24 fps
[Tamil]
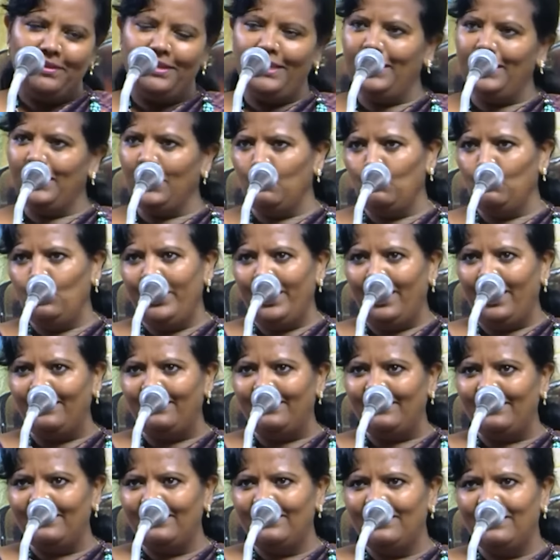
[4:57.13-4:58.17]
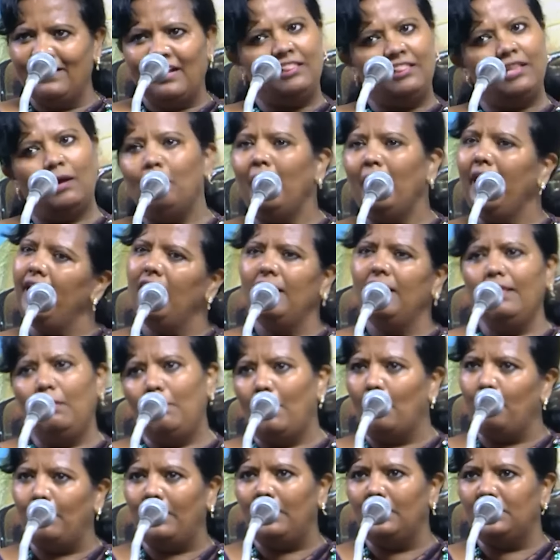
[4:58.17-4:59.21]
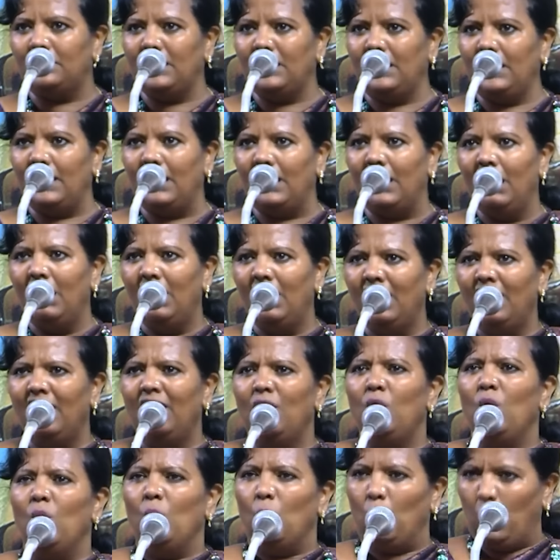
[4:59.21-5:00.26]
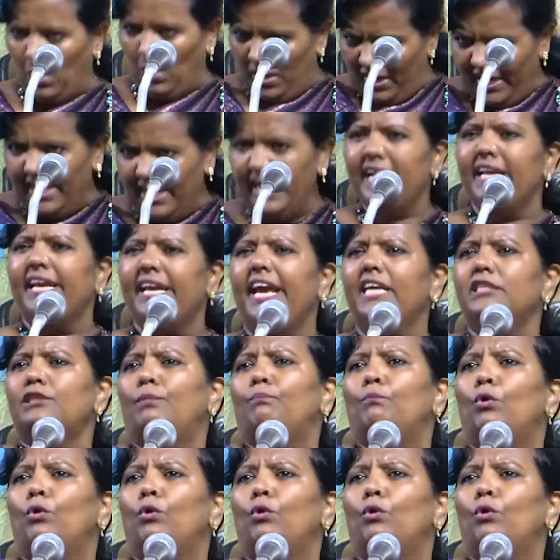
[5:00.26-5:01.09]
இருக்க முடியாது அந்த அம்மா என்ன தெரியுமா பண்ணிச்சு உடனே கேஸ்